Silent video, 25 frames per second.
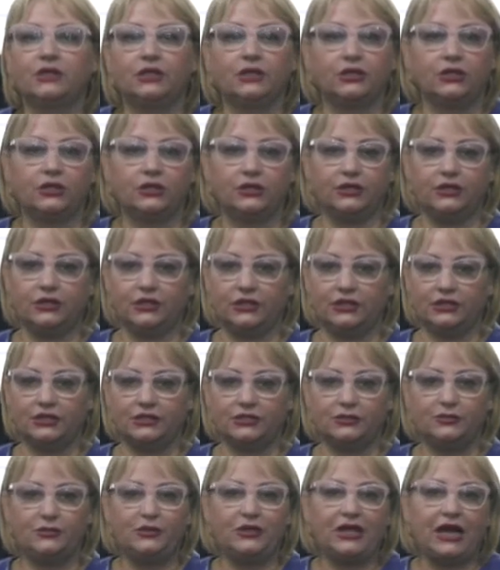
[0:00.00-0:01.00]
eh,
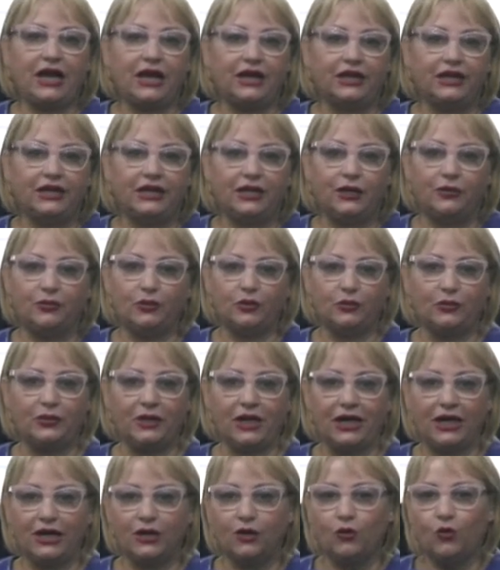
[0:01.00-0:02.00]
spiare la
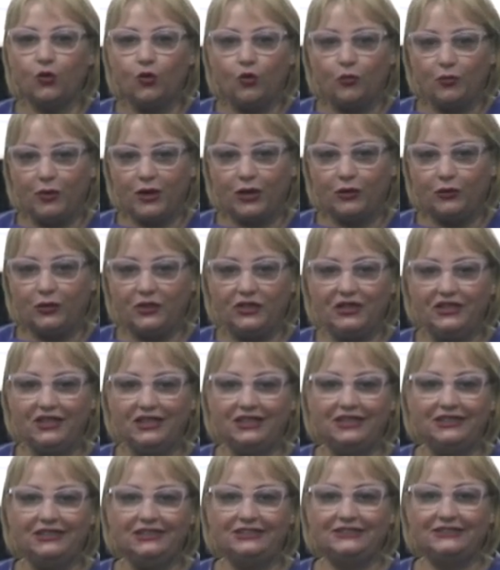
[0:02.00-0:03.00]
propria colpa e quindi
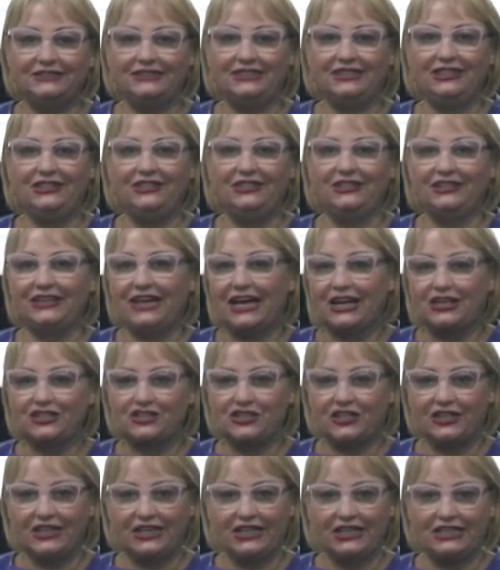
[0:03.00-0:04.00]
di, di, il
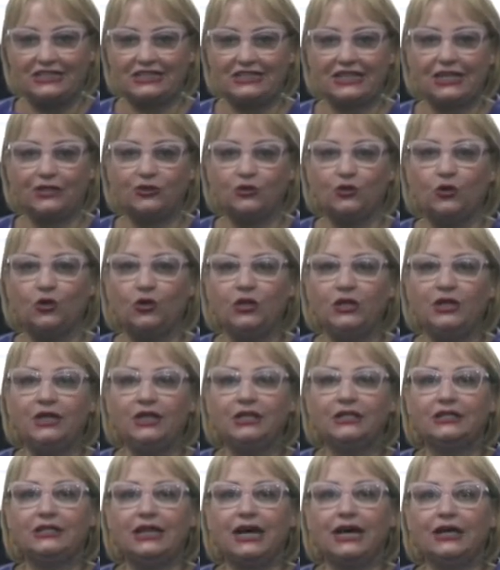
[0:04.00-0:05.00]
carcere che gli è stato
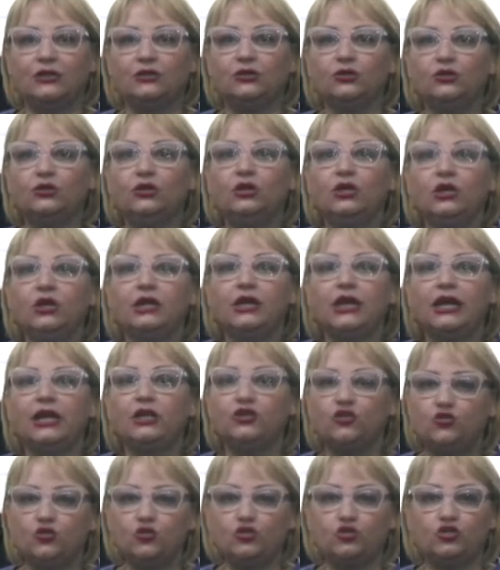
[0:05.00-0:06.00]
dato, è
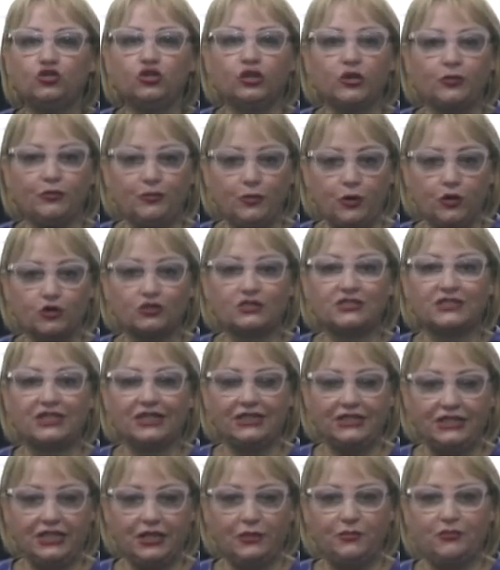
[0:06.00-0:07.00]
giusto che possa e
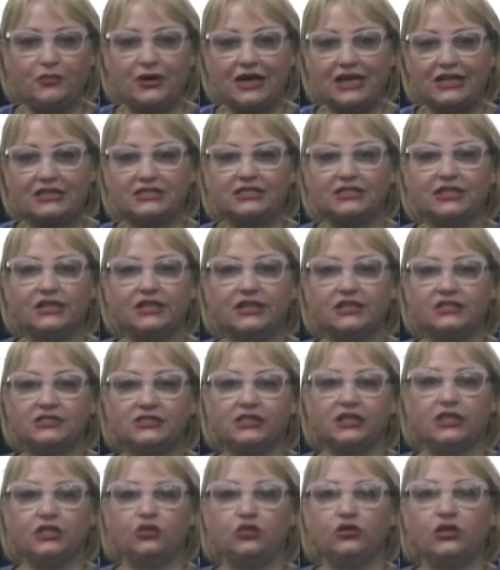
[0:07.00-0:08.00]
debba essere
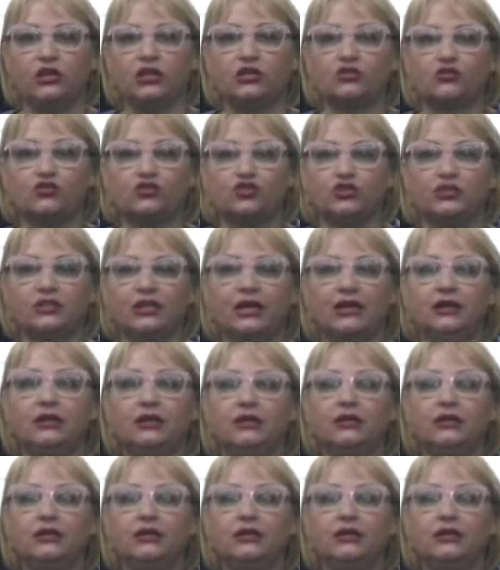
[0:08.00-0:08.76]
inserito nella società.